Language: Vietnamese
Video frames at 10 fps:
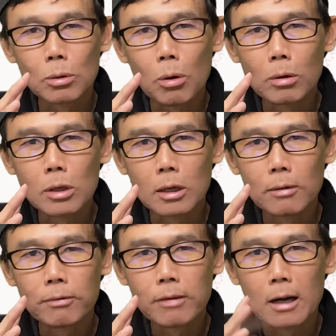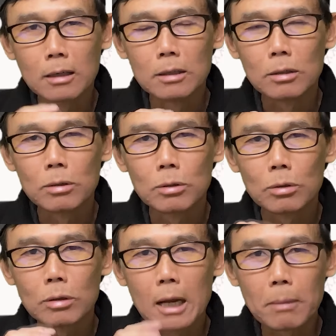có những cái phần
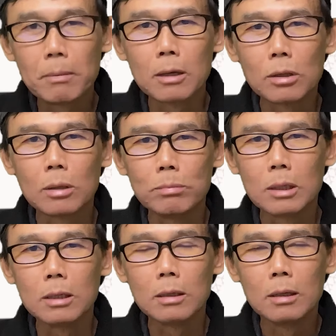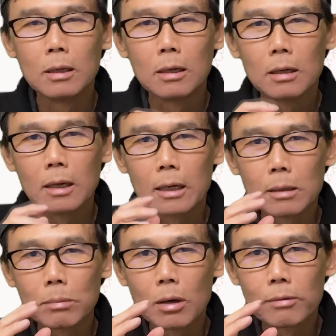nó đặc biệt cho động từ là
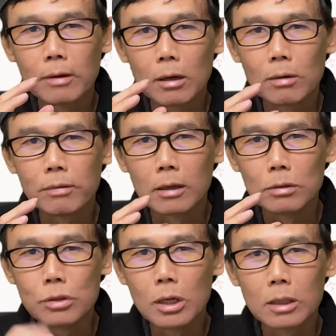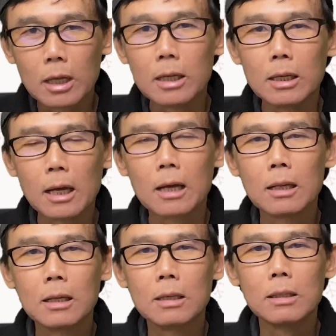trong đó phải có phần chia thị nha
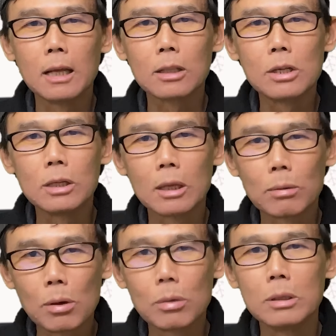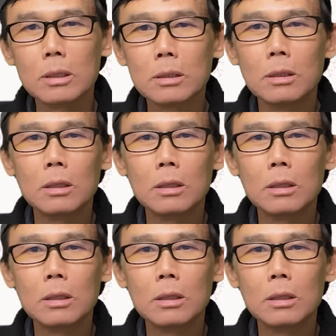và chia theo ngôi nữa